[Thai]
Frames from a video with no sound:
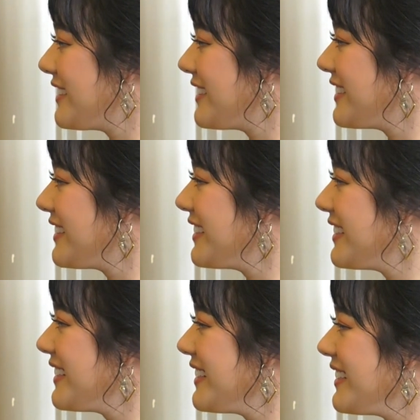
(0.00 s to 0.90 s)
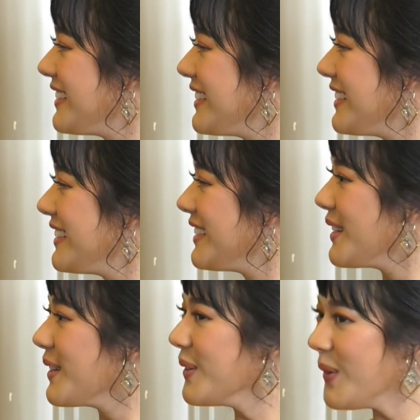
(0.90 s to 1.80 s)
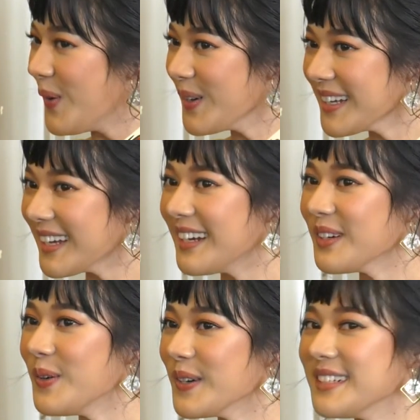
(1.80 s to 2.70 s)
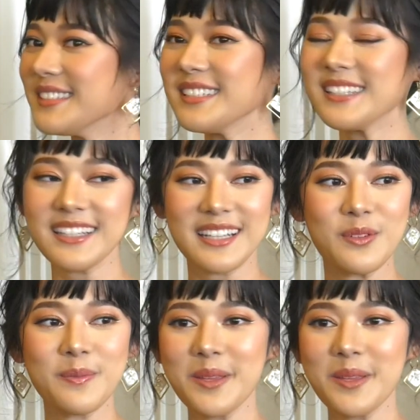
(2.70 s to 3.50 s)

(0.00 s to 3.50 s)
ก็มีชื่อเราเข้าไปเกี่ยว งงนะคะ งง คือจริงๆเรา